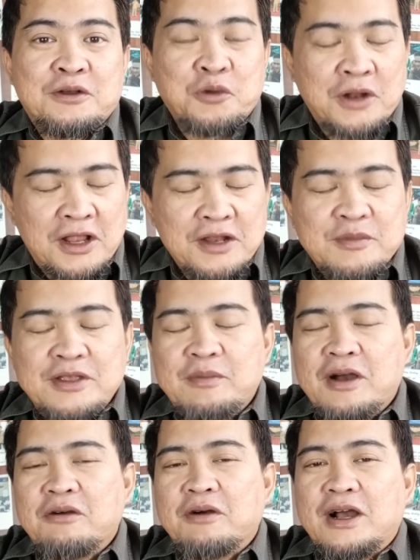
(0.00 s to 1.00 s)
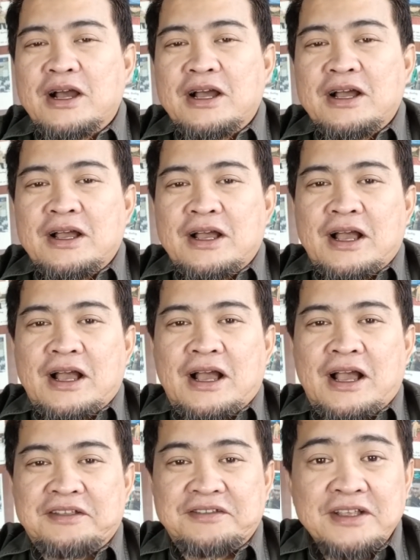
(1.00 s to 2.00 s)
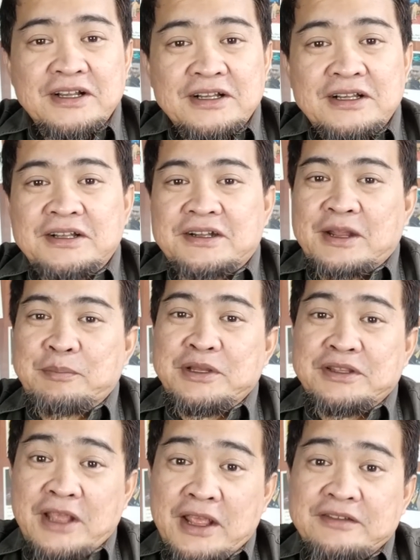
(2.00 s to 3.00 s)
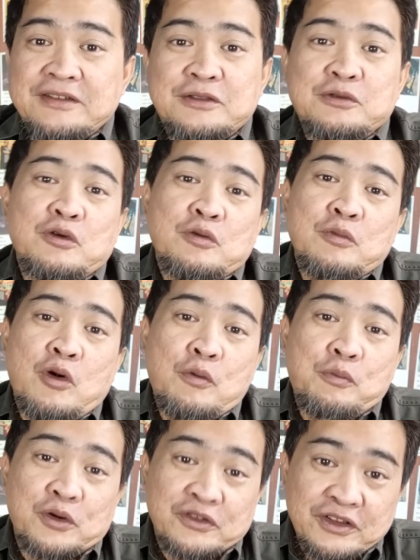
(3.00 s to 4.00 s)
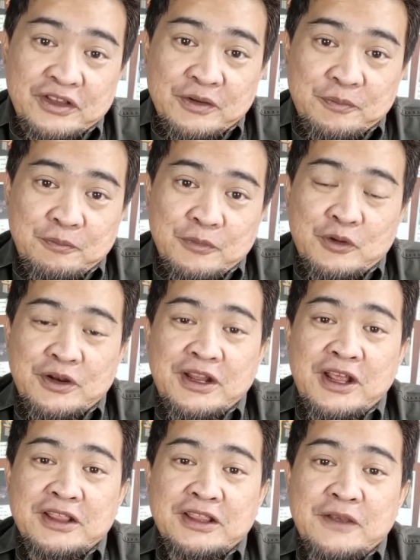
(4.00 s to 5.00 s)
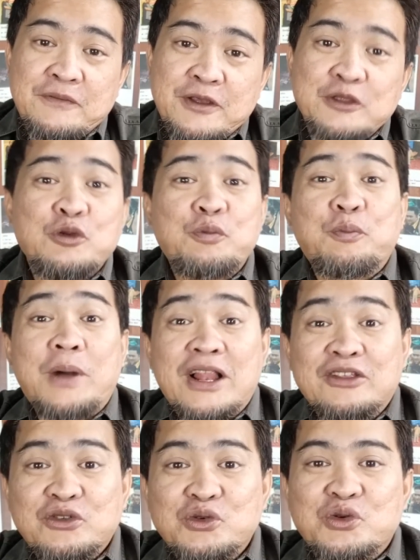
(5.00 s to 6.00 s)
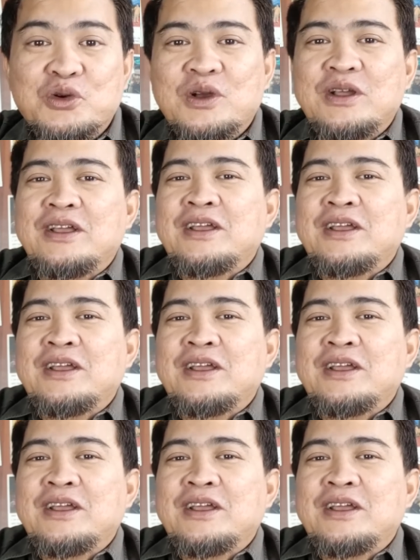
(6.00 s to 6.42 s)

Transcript: kurang lebih bahwa hasil rapid test itu mau positif mau negatif itu palsu.